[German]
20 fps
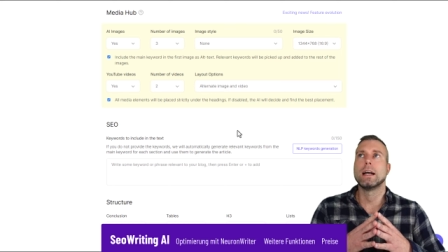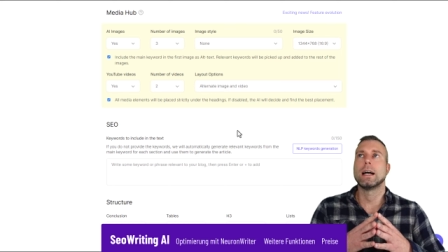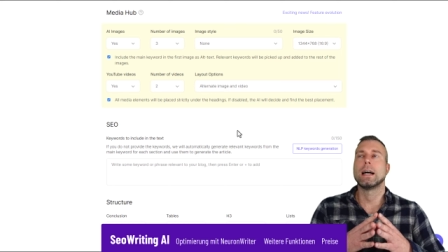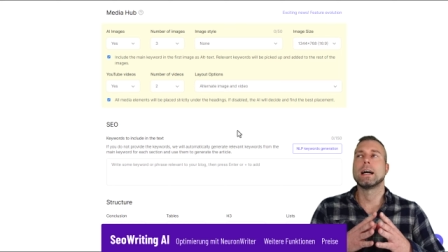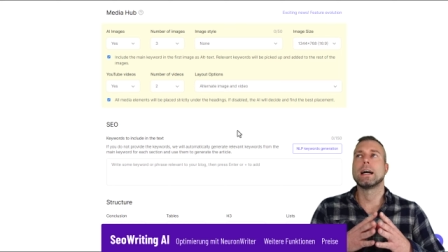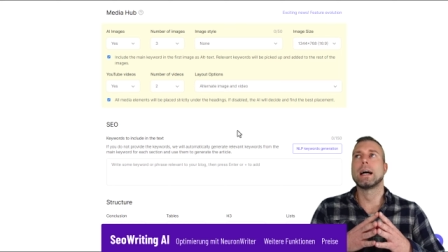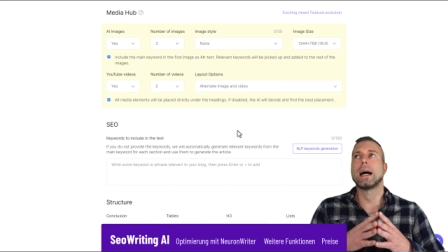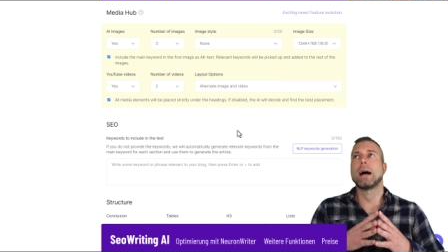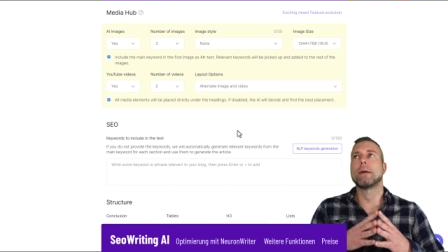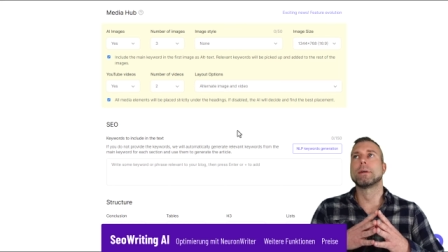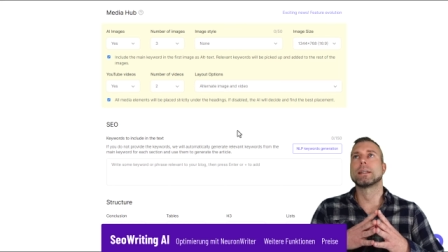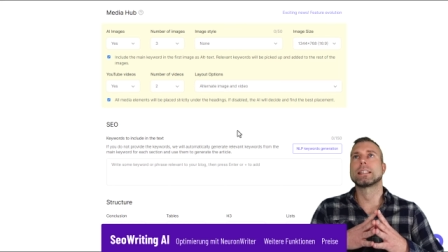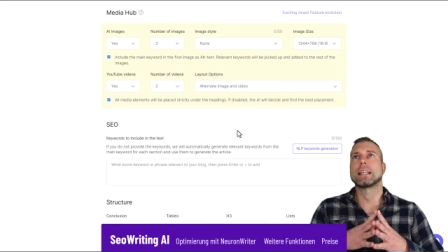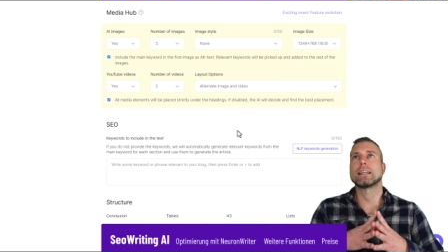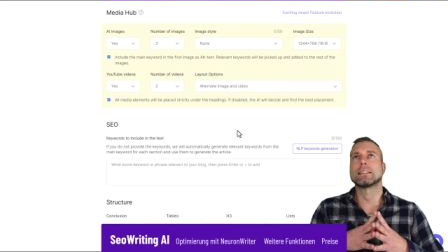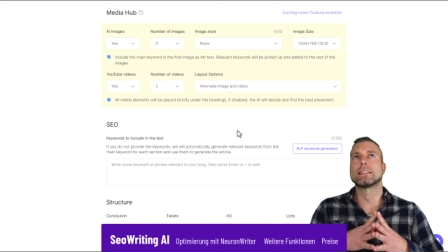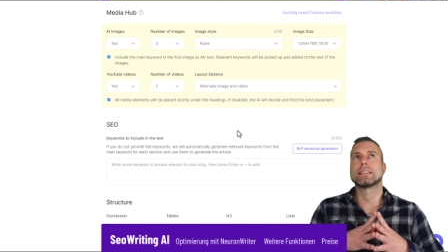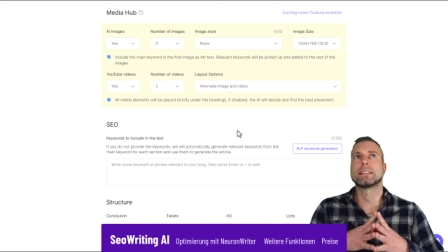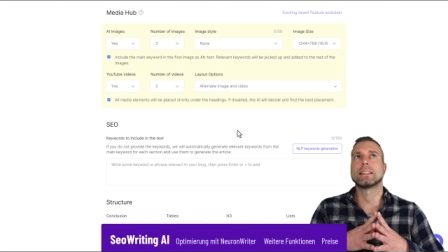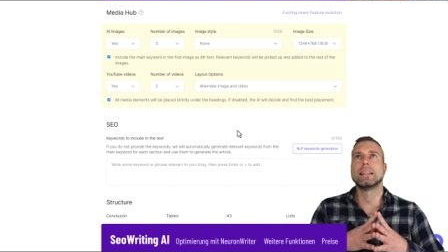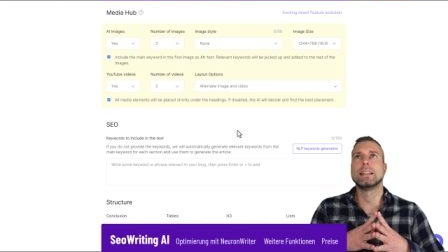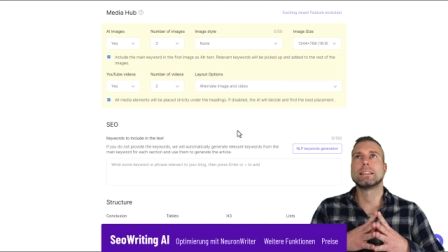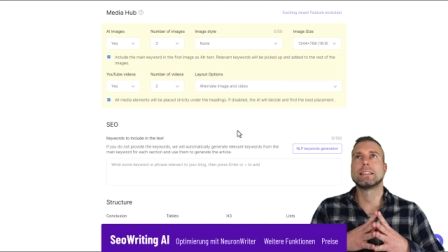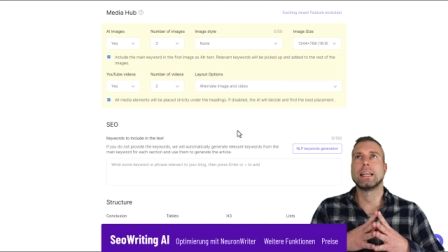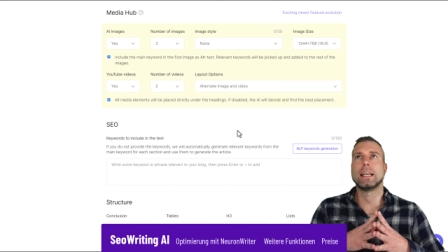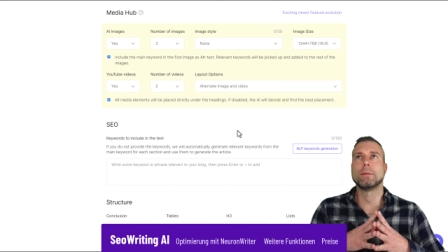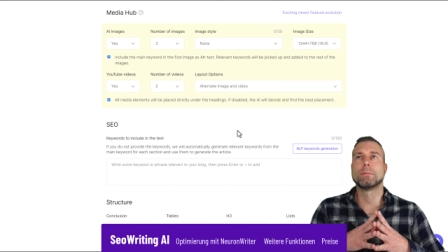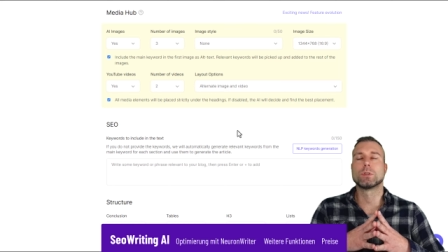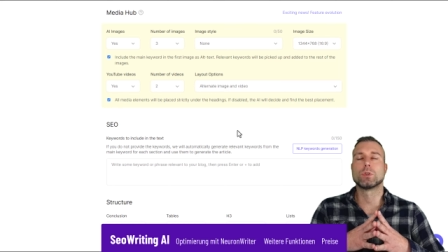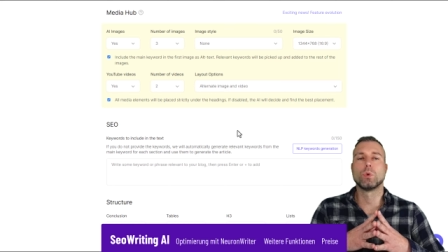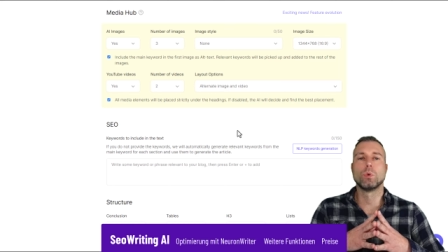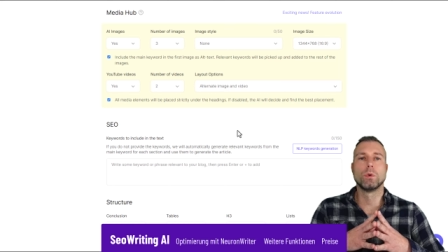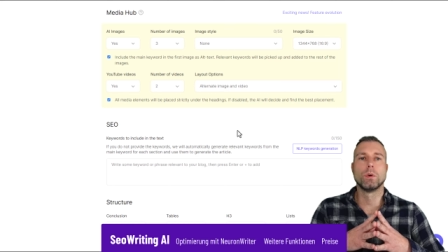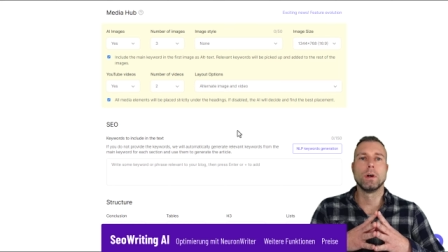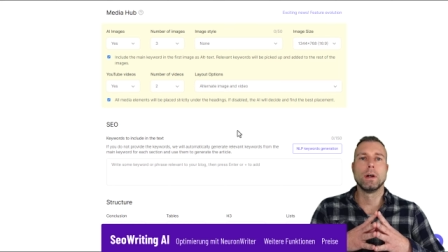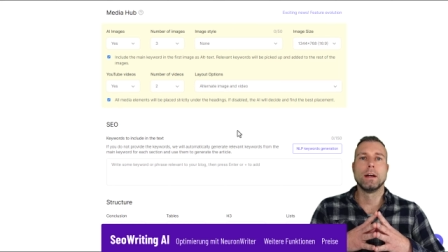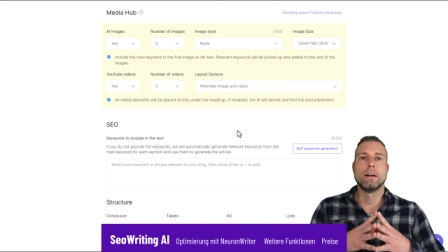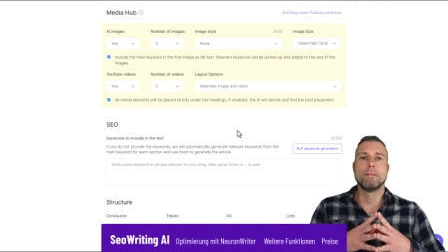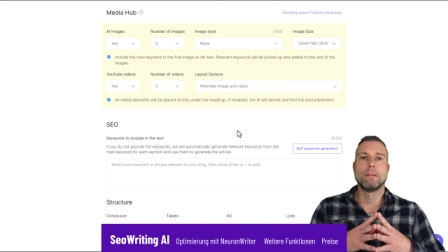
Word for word: äh, aber das ist eben so,